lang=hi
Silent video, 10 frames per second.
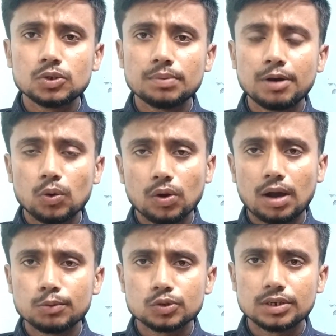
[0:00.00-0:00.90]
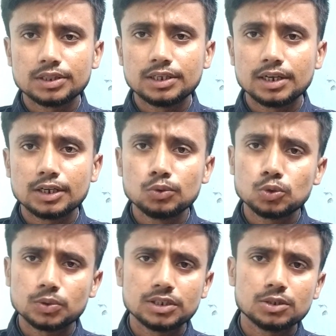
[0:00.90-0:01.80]
पे जो है बिल्कुल खामोश रहती है क्यों
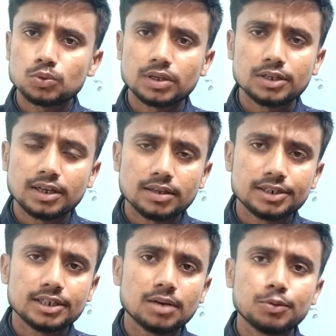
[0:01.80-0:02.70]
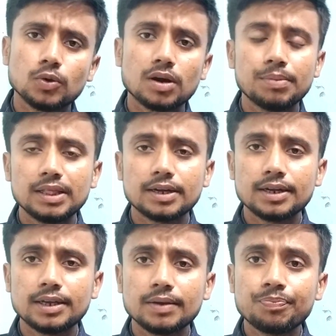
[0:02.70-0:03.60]
चूँकि इससे उतना ज़्यादा टीआरपी वगैरह मिलता
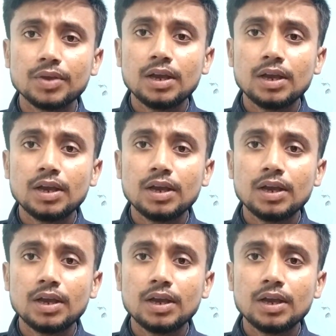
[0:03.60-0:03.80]
नहीं है